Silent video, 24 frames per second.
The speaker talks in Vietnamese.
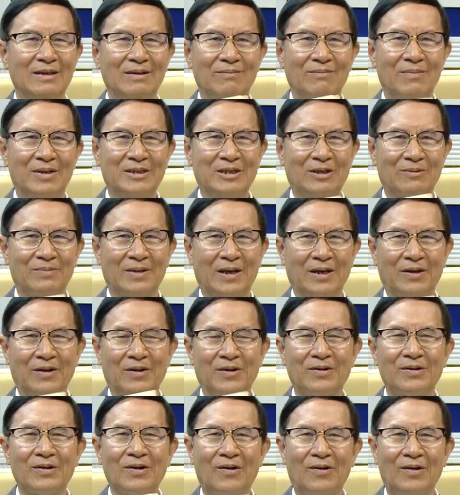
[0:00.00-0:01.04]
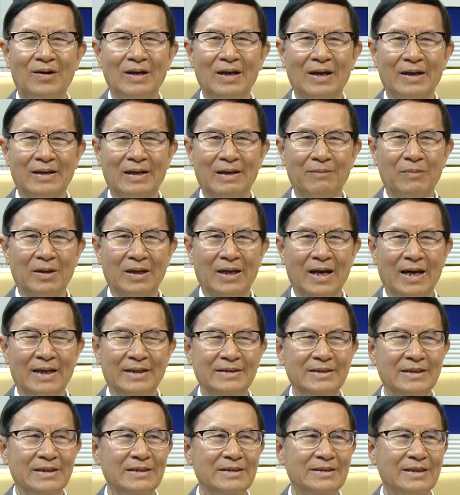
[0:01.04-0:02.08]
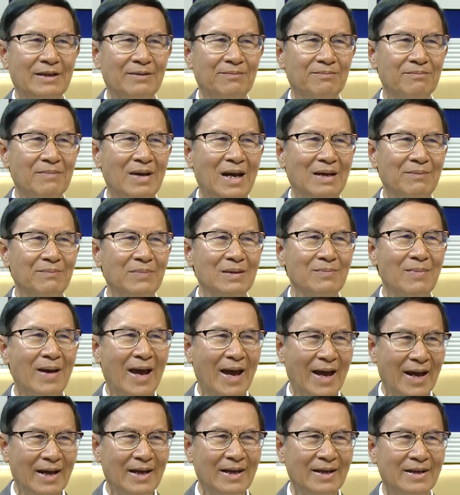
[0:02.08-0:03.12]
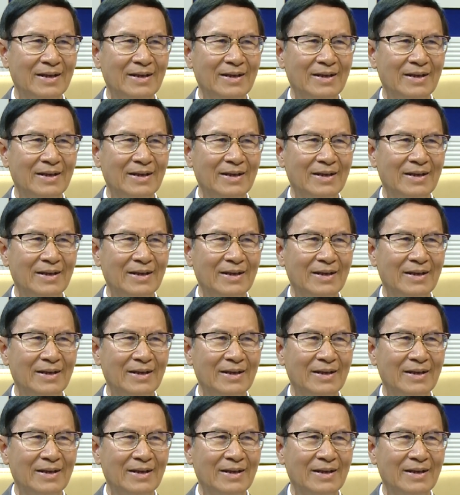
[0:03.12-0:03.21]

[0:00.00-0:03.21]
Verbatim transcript: mà trong này nói rõ là năm 1933